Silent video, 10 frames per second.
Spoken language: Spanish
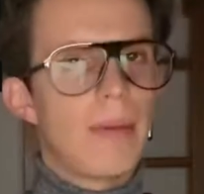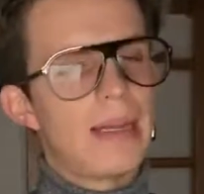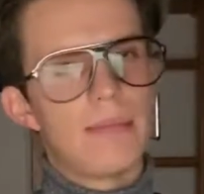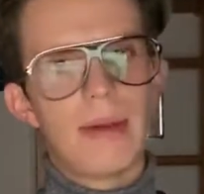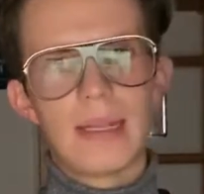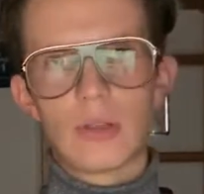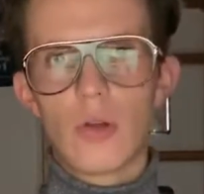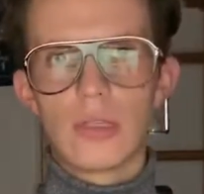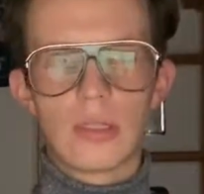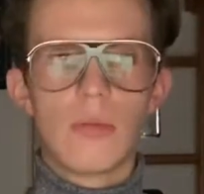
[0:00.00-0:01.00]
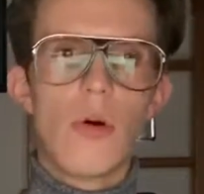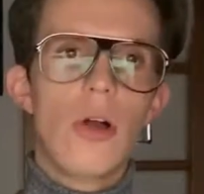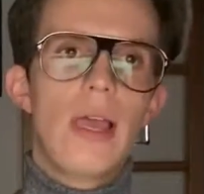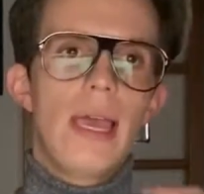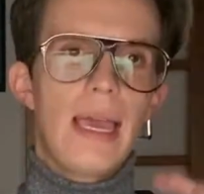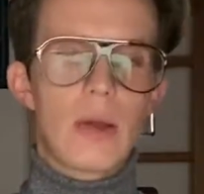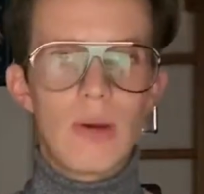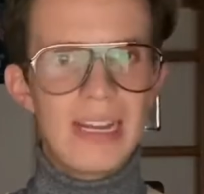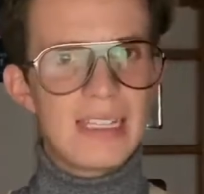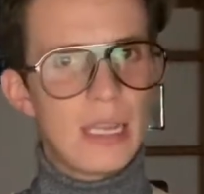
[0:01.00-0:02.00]
varias cosas como
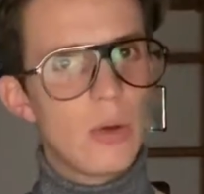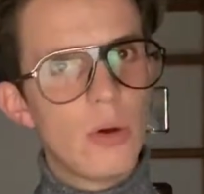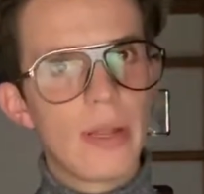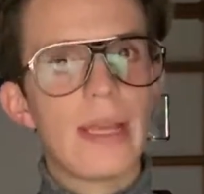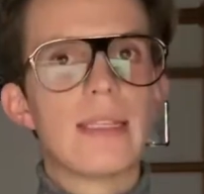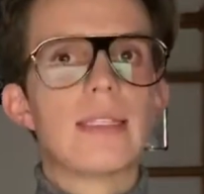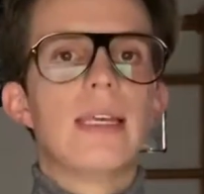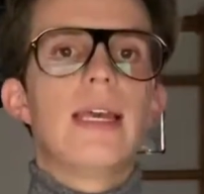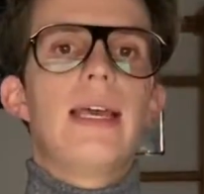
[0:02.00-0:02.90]
ecualizadores,